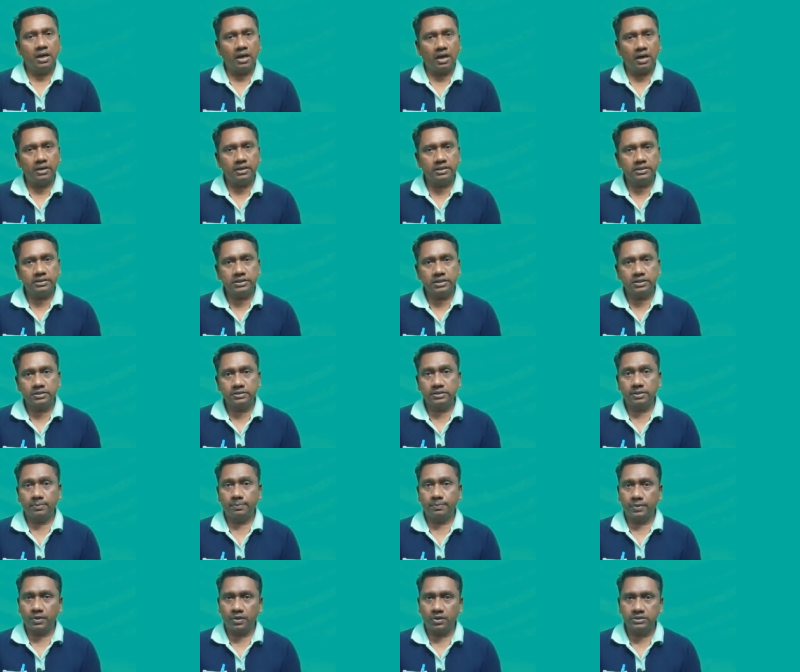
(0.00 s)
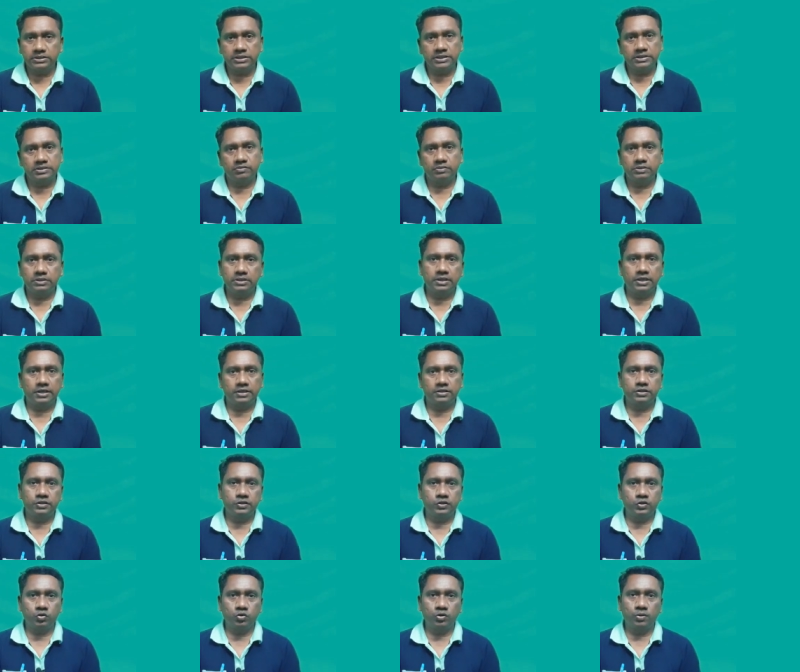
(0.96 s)
அடுத்தடுத்த ப்ராசஸ் வந்து
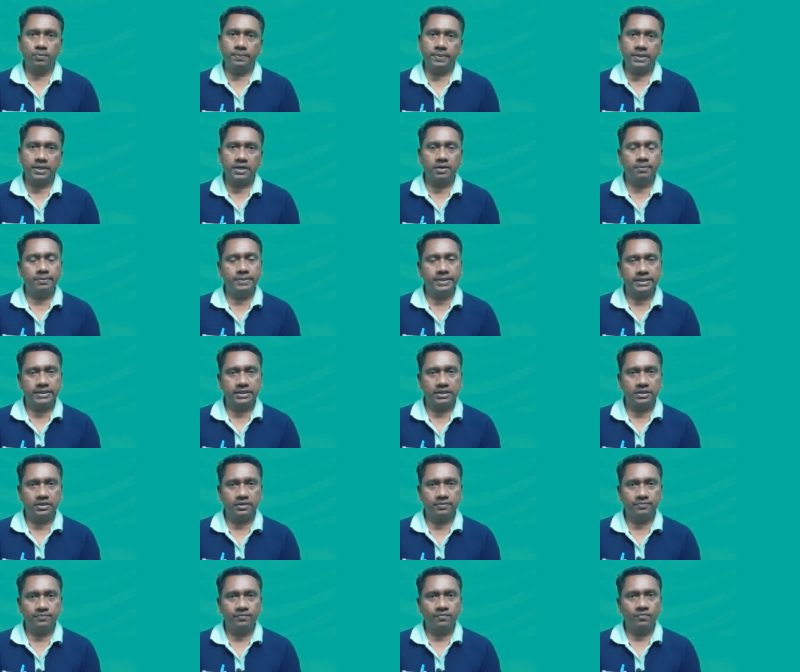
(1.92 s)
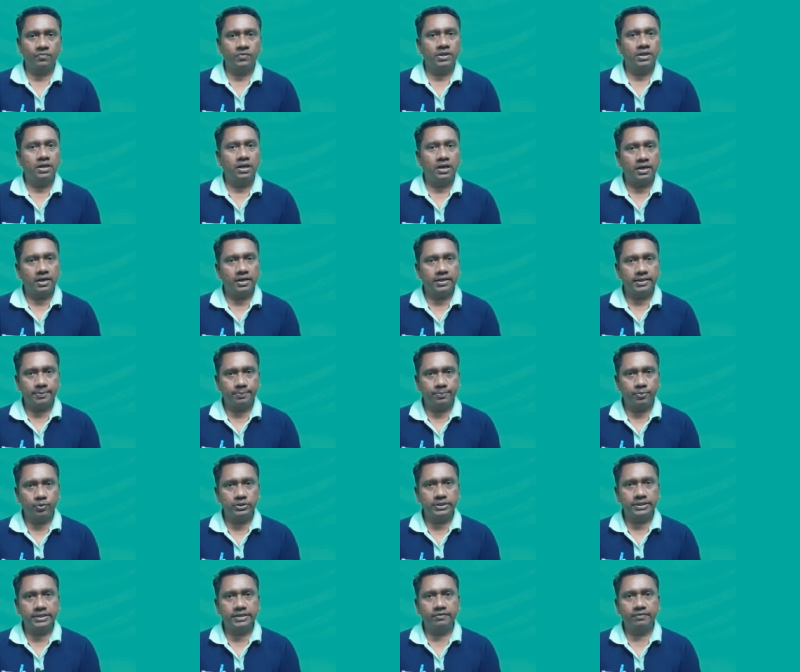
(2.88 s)
நடந்துகிட்ருக்கும் பேராமெடிக்கலில் ஆனால்
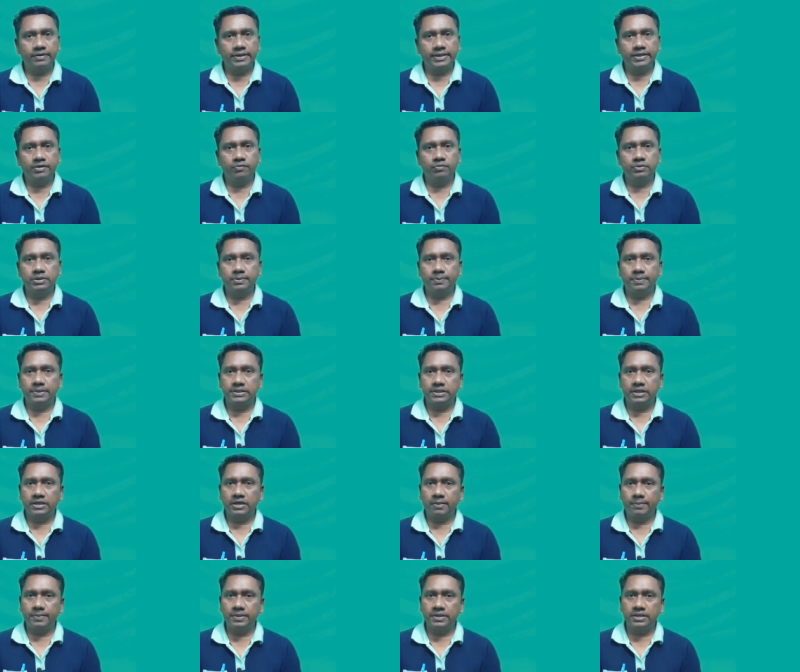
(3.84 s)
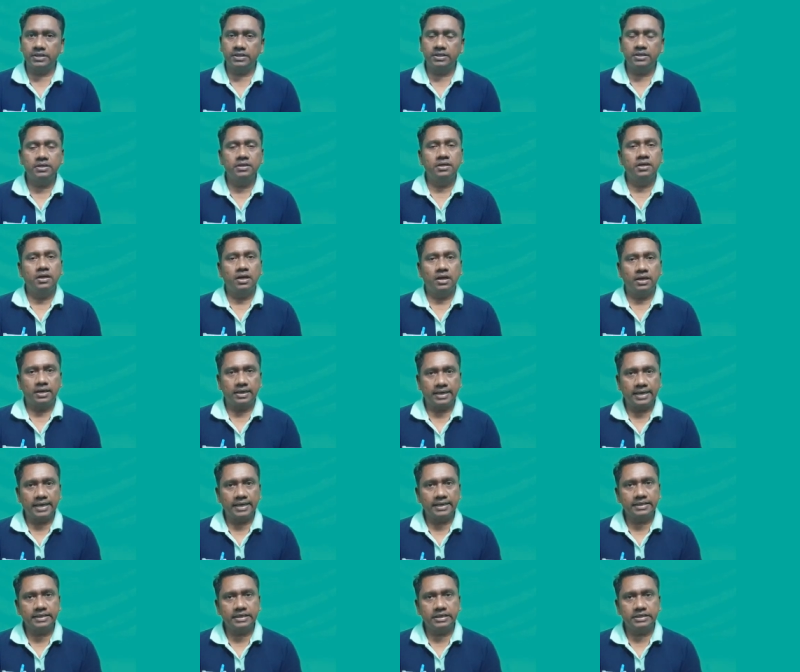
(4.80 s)
இப்போதைக்கு வரைக்கும் வந்து பார்த்திங்கன்னா நமக்கு
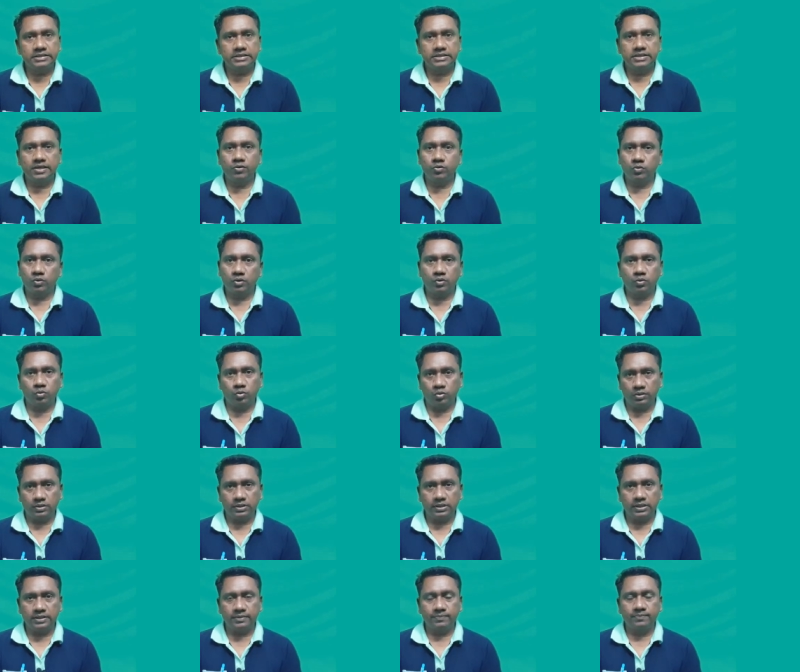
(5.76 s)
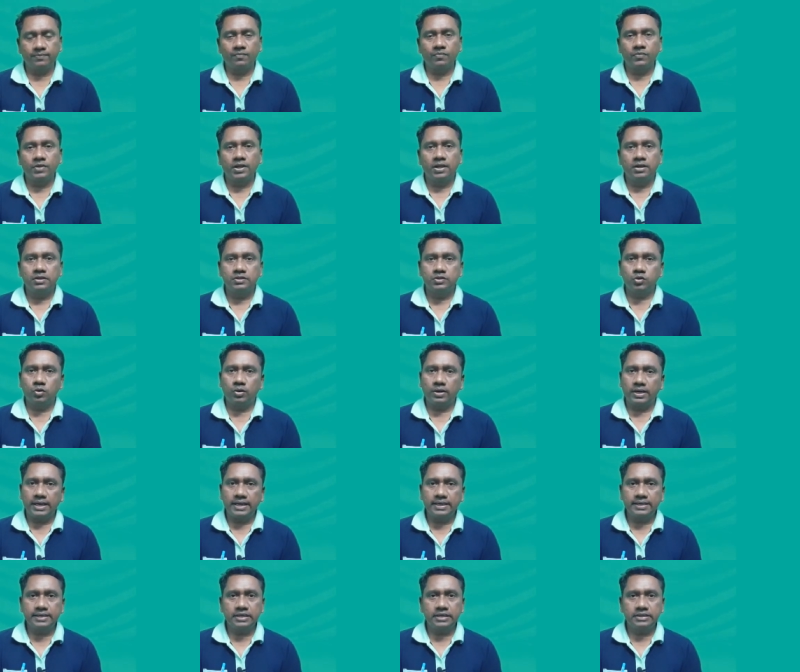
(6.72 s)
ரேங்க் லிஸ்ட்டு அவங்க கொடுக்கல ஸோ
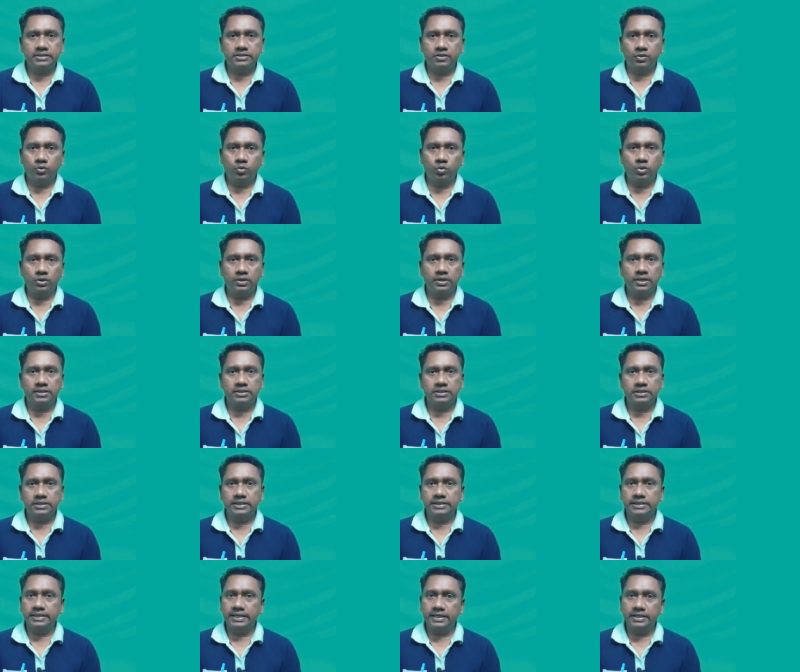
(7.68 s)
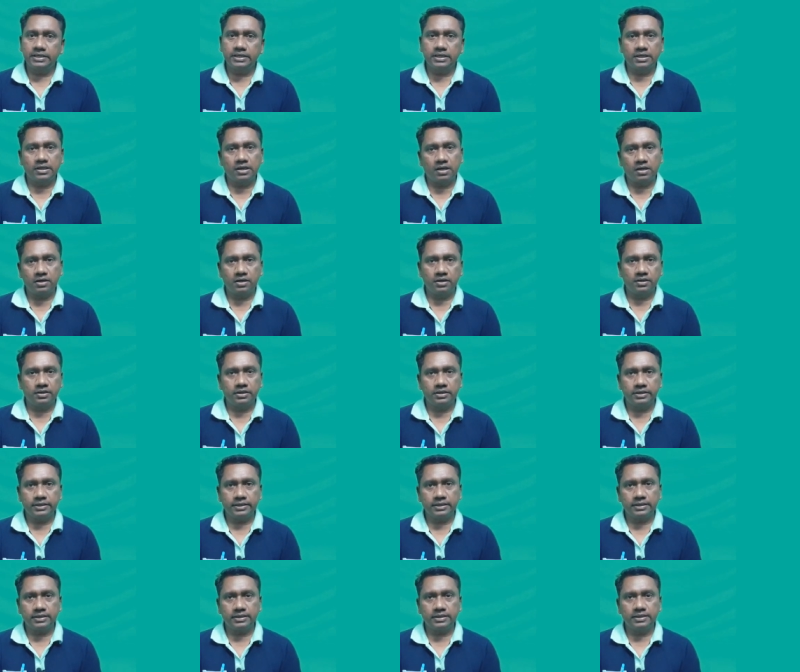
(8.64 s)
ரேங்க் லிஸ்ட்டு கொடுக்காததுக்கு இரண்டு காரணங்கள்
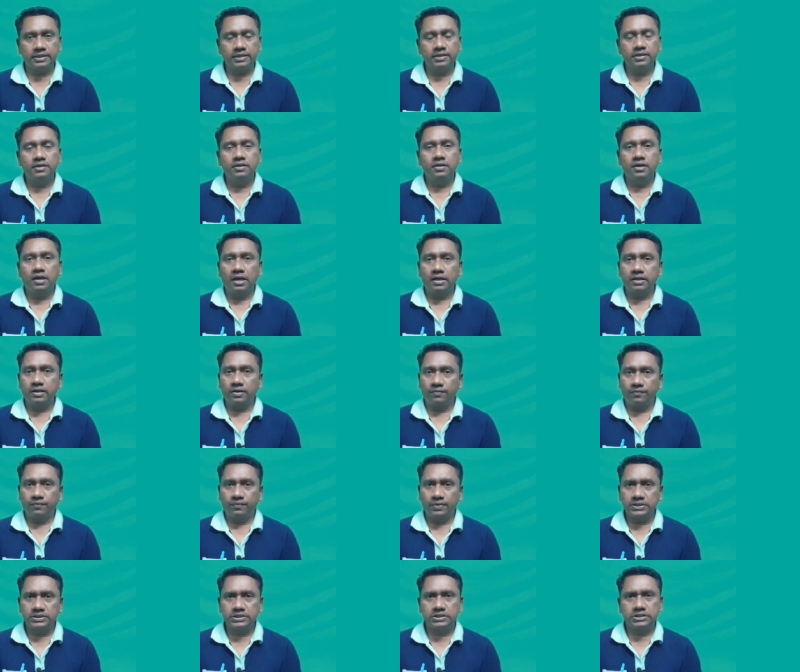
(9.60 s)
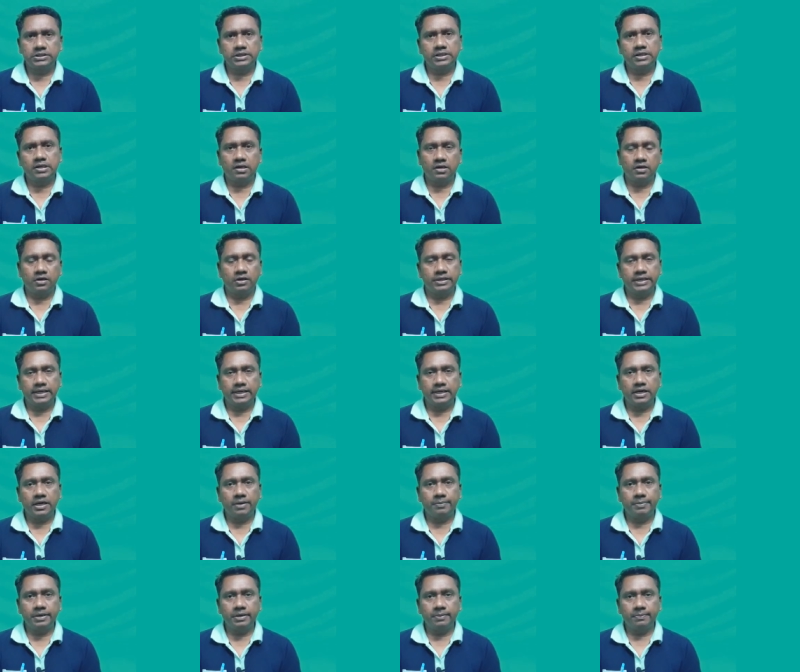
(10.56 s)
இருக்குது அதில் ஃபஸ்ட்டு காரணம் என்ன
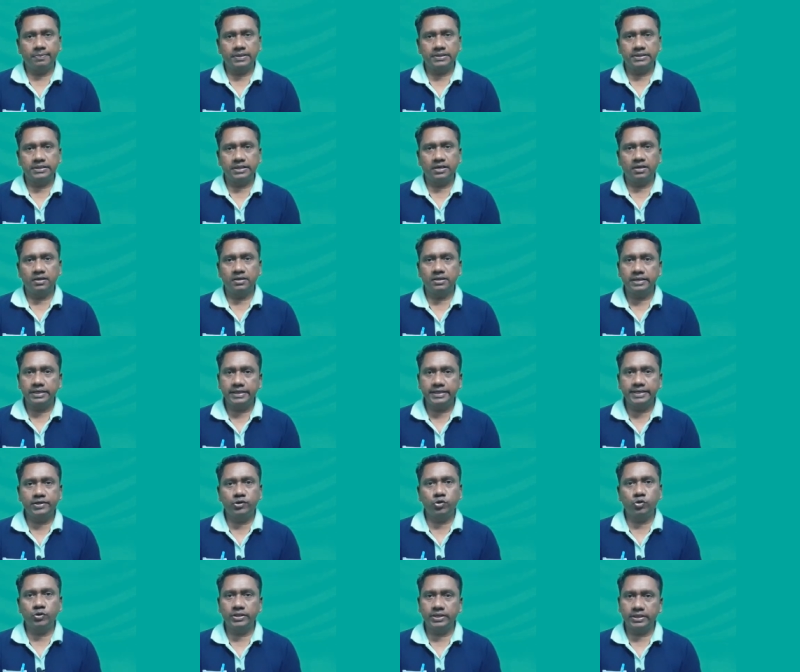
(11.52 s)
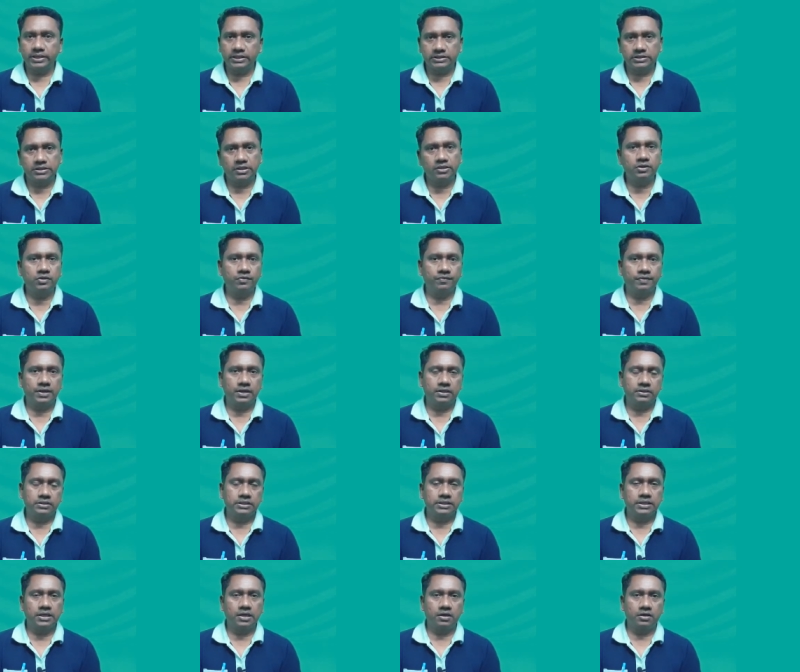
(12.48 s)
அப்படின்னு பார்த்தீங்கன்னா நீட்டுடைய ரிசல்ட்
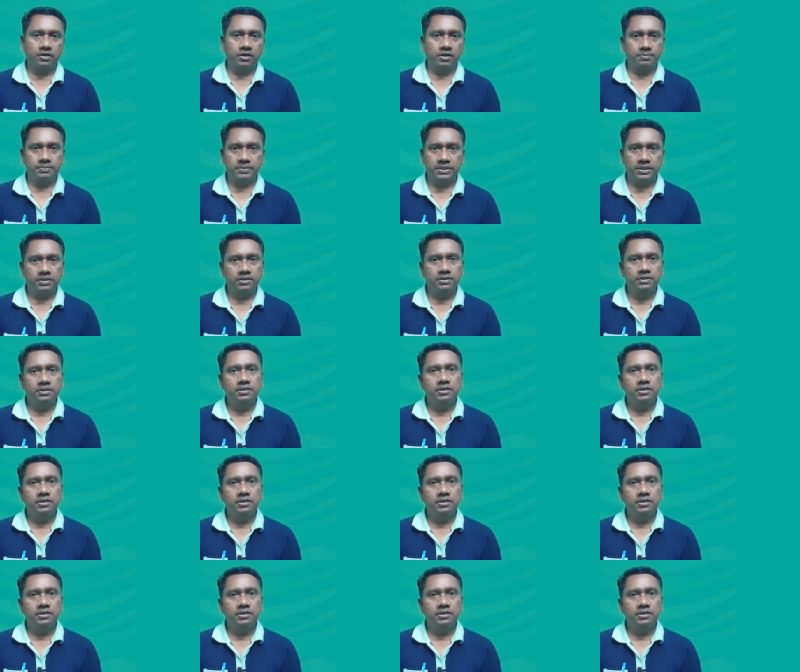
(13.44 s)
வராத காரணம் தான்